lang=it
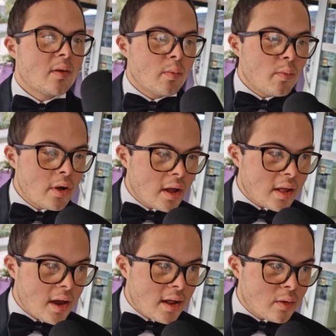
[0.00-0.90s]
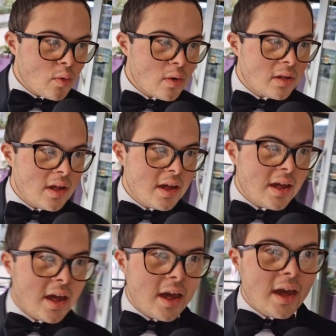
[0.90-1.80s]
Buon Natale a tutti
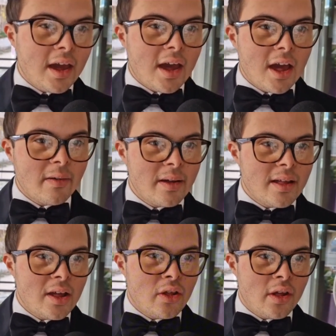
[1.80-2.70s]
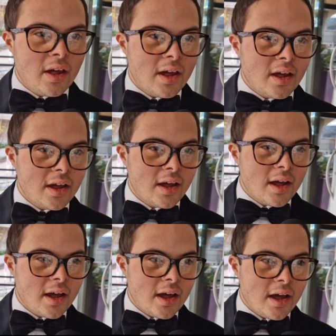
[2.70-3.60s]
e arrivederci
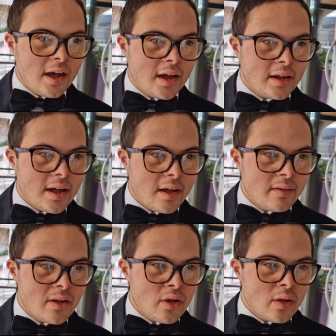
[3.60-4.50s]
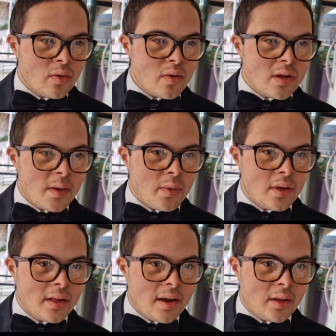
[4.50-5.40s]
a, arrivederci a tutti e buon
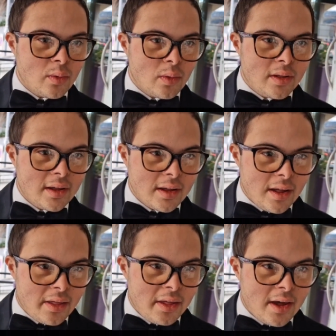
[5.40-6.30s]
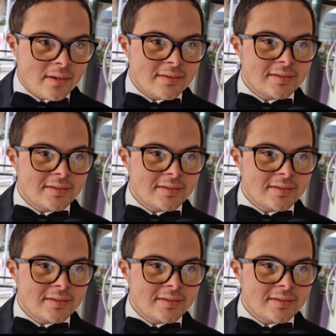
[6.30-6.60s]
Natale a tutti, grazie.